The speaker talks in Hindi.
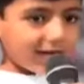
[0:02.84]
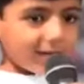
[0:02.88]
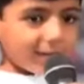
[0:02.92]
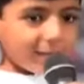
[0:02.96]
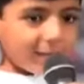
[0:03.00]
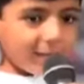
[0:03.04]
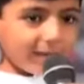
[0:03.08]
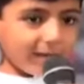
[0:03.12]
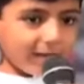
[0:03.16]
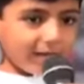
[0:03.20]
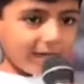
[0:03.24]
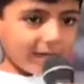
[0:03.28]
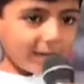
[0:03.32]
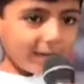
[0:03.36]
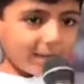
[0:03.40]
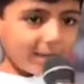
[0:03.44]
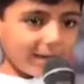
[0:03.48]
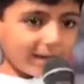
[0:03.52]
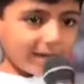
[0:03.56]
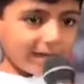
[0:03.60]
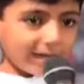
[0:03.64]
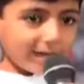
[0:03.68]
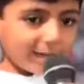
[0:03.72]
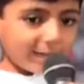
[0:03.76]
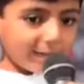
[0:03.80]
मेरे
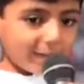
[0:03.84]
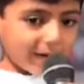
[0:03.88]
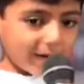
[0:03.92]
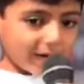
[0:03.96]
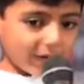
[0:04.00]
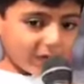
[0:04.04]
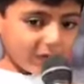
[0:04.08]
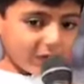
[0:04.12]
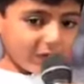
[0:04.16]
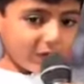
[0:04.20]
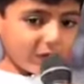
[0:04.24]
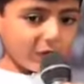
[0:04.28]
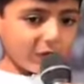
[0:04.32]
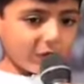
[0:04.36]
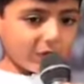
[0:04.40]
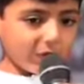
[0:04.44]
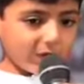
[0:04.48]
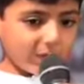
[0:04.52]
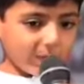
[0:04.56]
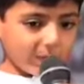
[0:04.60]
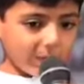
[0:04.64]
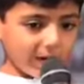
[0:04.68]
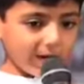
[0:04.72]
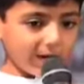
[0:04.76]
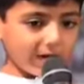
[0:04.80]
प्यारे भाइयों और
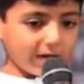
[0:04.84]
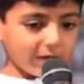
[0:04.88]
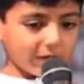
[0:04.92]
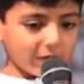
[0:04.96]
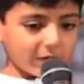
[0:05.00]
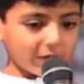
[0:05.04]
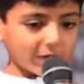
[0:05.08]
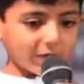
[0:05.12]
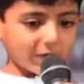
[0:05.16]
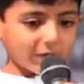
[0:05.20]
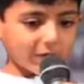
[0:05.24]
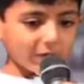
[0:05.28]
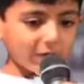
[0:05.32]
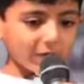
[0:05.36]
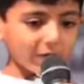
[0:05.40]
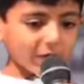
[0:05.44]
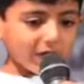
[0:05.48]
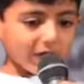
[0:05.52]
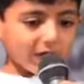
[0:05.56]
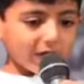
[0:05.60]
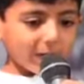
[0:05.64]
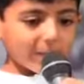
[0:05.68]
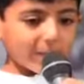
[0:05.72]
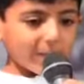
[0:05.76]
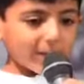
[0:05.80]
बहनों को
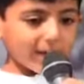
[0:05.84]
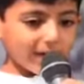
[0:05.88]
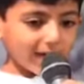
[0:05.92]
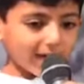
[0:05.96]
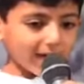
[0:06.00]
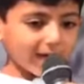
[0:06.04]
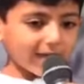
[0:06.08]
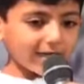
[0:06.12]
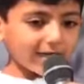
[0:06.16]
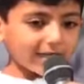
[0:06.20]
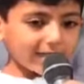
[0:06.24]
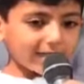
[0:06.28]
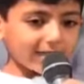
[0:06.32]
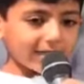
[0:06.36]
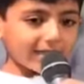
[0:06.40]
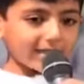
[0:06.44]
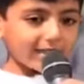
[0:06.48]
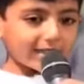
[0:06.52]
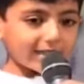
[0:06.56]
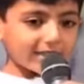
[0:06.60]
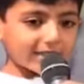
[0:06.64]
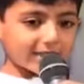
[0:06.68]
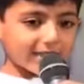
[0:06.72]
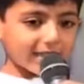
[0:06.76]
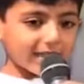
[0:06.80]
मंगाणी
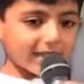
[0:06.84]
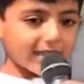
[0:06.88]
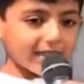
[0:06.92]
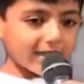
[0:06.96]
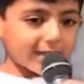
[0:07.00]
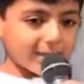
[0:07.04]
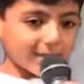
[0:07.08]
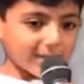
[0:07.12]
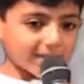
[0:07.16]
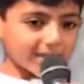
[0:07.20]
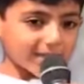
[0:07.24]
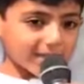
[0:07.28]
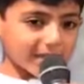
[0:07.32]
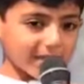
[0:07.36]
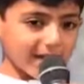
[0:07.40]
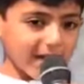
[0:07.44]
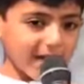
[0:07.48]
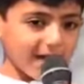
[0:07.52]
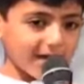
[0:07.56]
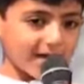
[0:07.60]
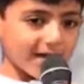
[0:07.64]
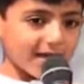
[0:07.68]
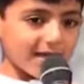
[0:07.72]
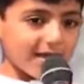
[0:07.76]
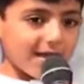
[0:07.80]
तेजस का
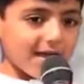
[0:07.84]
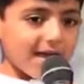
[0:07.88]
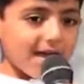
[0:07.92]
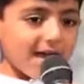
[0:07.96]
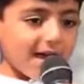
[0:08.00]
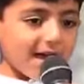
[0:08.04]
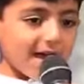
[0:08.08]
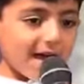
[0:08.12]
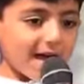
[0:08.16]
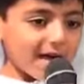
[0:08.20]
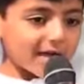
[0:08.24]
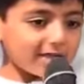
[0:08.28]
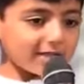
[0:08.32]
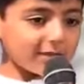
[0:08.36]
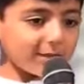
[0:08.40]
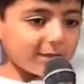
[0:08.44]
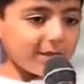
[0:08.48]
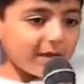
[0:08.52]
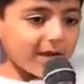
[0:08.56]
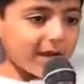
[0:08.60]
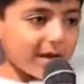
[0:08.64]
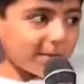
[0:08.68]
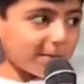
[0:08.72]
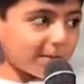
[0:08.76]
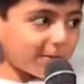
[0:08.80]
नमस्कार आज मैं
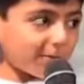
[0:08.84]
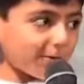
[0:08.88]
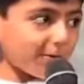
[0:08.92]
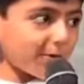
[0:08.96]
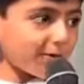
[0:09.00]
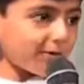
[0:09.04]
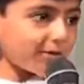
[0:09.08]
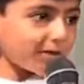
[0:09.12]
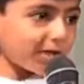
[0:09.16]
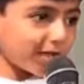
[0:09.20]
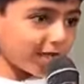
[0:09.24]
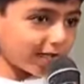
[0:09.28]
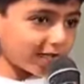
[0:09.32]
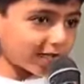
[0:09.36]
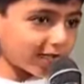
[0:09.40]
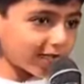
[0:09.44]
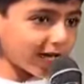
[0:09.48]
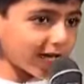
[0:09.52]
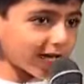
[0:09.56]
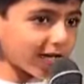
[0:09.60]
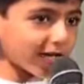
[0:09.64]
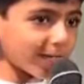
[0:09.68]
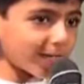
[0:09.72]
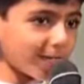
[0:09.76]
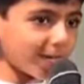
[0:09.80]
आपको शिक्षा
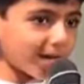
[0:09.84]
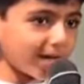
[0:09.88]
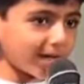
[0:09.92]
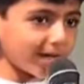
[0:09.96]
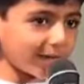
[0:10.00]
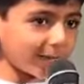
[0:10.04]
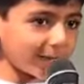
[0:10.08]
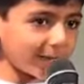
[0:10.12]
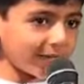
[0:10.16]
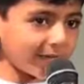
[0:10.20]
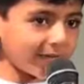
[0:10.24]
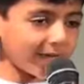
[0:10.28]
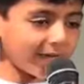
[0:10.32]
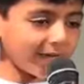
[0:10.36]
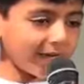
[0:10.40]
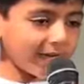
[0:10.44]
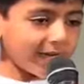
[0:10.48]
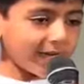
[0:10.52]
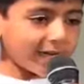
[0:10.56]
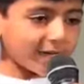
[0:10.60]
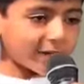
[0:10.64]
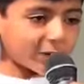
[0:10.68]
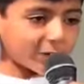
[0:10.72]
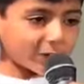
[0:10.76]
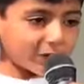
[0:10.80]
के बारे में
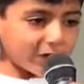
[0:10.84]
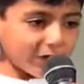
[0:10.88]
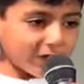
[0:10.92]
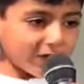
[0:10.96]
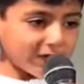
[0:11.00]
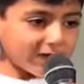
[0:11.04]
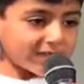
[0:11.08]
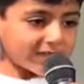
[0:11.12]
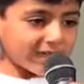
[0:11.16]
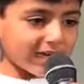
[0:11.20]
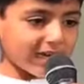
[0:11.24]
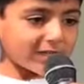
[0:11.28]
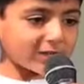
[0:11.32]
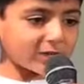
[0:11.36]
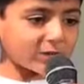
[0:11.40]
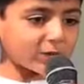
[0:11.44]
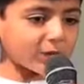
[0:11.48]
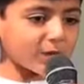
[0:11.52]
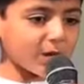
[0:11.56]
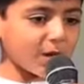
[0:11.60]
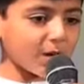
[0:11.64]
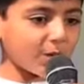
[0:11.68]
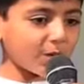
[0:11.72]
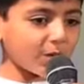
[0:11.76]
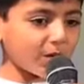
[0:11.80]
कुछ विचार
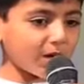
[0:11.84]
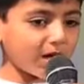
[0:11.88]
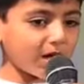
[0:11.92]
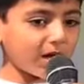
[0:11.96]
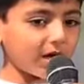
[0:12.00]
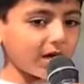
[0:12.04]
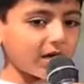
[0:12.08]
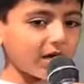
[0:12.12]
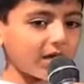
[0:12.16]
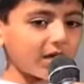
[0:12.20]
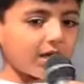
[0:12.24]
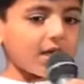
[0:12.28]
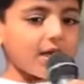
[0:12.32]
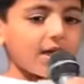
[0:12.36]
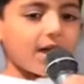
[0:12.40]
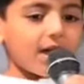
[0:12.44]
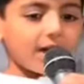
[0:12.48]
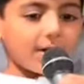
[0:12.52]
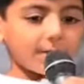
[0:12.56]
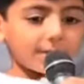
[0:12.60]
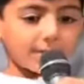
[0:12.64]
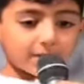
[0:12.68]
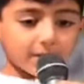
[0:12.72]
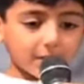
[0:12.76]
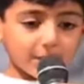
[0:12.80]
सुनाऊंगा
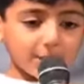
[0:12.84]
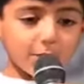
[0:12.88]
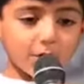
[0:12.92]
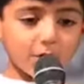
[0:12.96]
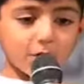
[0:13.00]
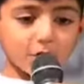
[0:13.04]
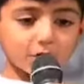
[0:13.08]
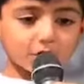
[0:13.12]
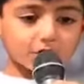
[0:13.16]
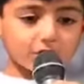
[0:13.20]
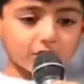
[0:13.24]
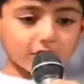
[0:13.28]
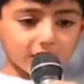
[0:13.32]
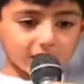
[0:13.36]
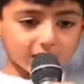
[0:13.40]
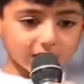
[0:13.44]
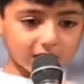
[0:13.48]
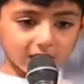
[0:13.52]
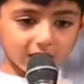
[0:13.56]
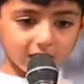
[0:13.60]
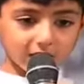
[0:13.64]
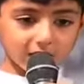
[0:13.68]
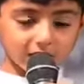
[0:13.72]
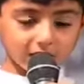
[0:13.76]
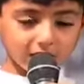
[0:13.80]
हम सब लोग जानते
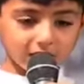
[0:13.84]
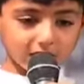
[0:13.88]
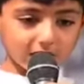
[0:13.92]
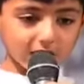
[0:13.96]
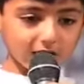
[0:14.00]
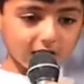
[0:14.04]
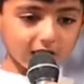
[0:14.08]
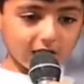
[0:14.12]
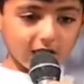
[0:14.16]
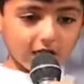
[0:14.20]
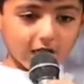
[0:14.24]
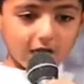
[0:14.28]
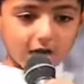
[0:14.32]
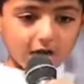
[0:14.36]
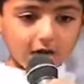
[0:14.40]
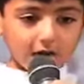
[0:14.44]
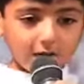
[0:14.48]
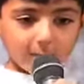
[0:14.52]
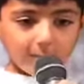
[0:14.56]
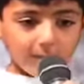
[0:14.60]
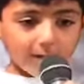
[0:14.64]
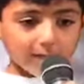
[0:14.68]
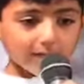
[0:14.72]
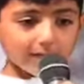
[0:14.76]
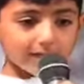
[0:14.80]
हैं कि
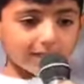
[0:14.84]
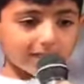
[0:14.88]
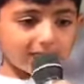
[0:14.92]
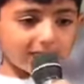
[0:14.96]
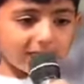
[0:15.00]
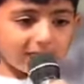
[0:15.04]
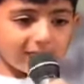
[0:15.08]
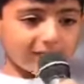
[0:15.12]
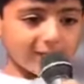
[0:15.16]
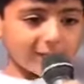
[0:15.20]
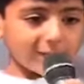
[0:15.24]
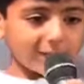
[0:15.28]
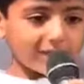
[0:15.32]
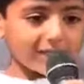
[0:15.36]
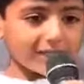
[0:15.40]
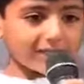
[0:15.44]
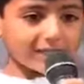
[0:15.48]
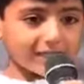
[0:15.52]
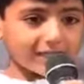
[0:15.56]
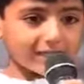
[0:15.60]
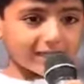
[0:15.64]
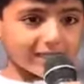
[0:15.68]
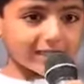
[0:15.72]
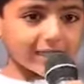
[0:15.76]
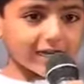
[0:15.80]
हमारे जीवन में
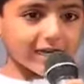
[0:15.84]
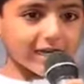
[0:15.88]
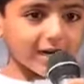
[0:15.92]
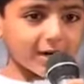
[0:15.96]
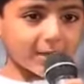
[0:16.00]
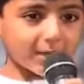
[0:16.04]
शिक्षा का